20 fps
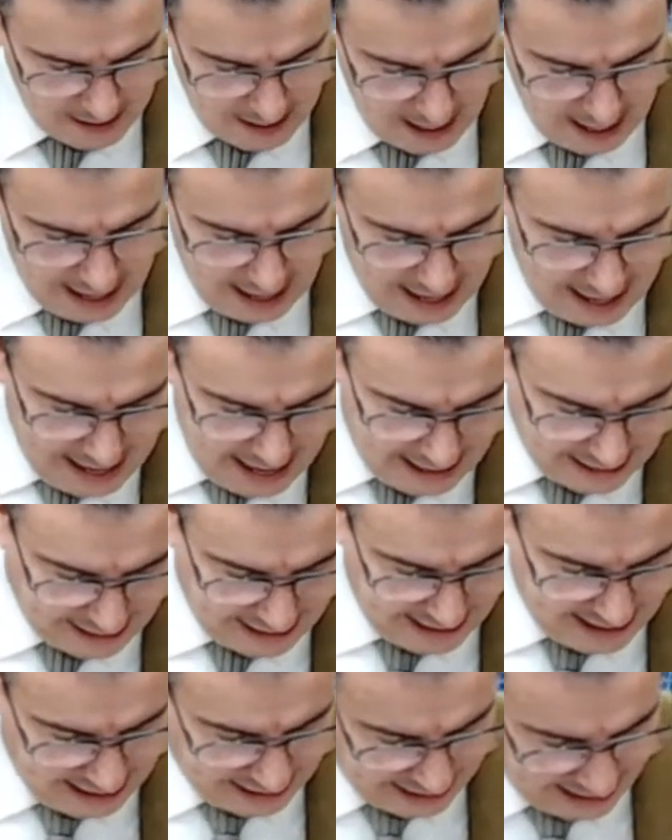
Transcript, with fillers: He aquí que la